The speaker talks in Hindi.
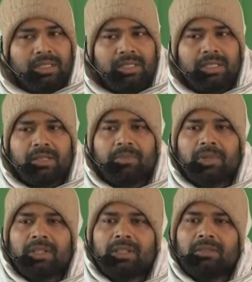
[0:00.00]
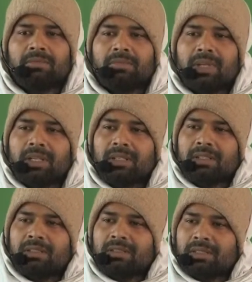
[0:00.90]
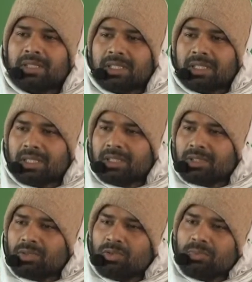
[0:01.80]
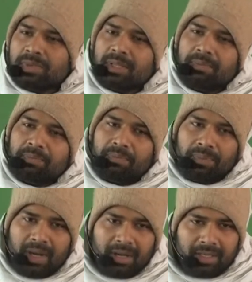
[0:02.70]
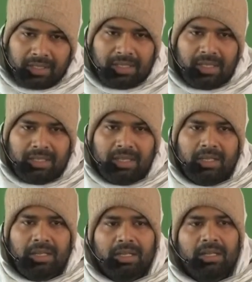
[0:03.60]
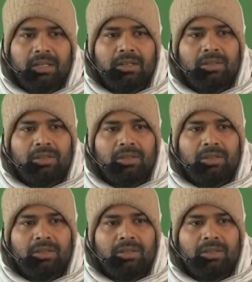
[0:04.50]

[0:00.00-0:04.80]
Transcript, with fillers: निपीतम माने निश्चय स्वरूप से पान किया जा रहा है यानी